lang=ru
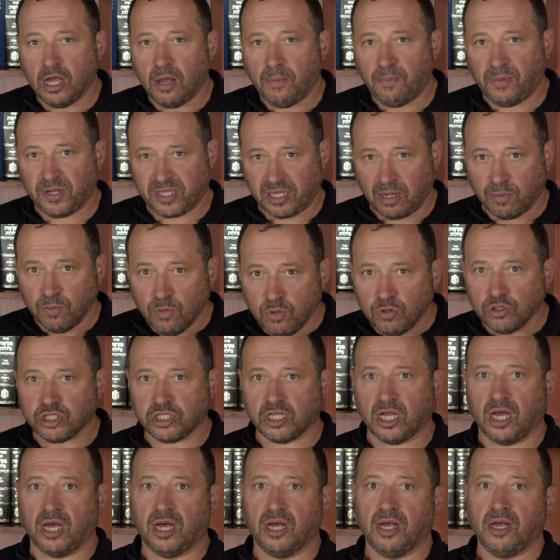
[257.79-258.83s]
потому
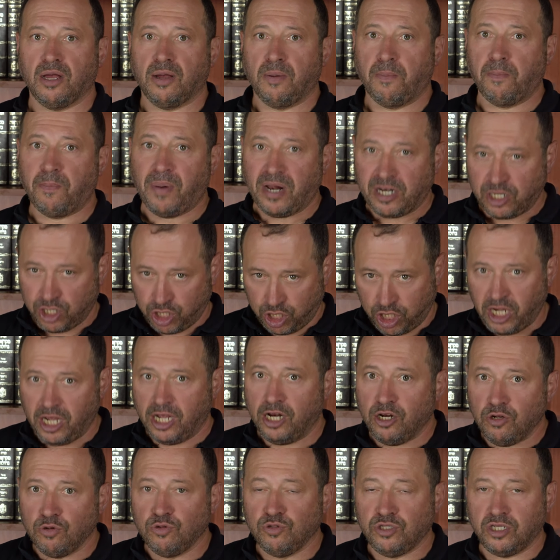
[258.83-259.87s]
что большие
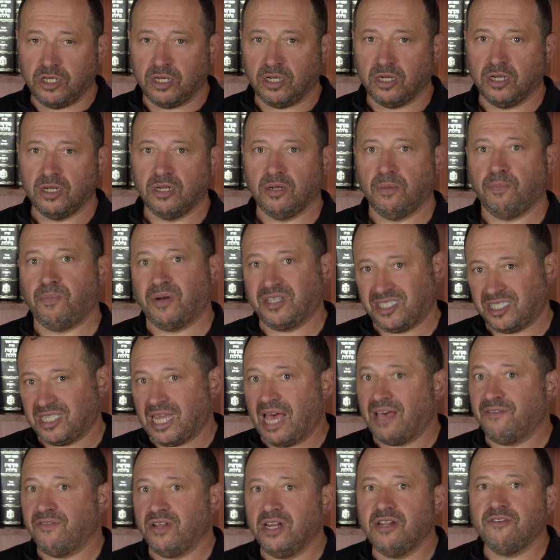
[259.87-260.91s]
люди
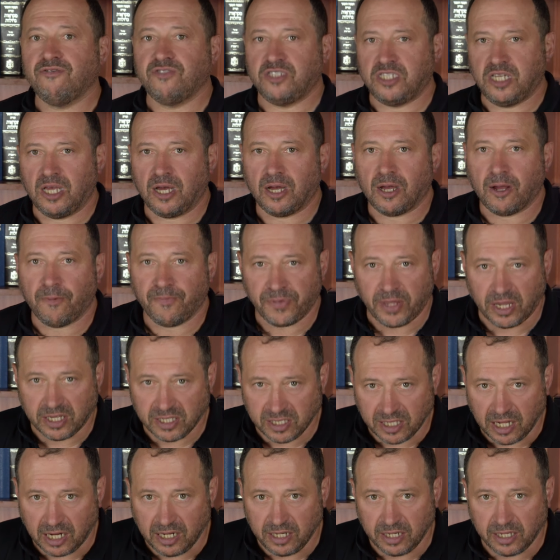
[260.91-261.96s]
подставили всех
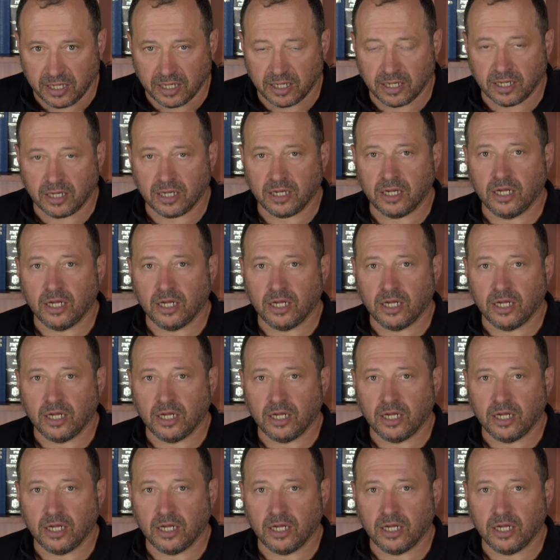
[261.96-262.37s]
остальных.